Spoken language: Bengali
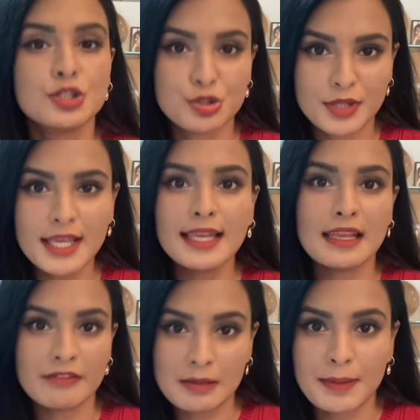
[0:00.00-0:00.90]
যদি
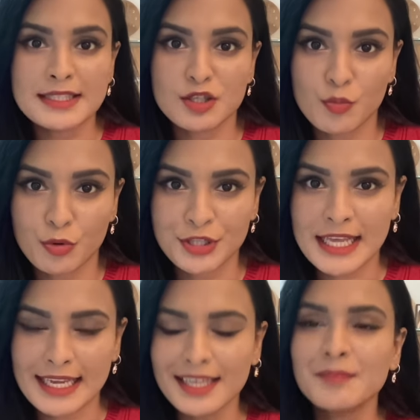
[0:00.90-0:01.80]
লেভেল পাঁচের উপরে
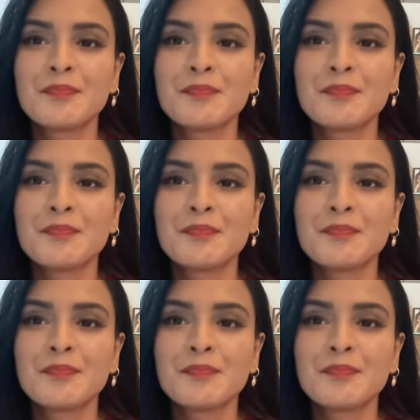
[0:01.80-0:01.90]
থাকে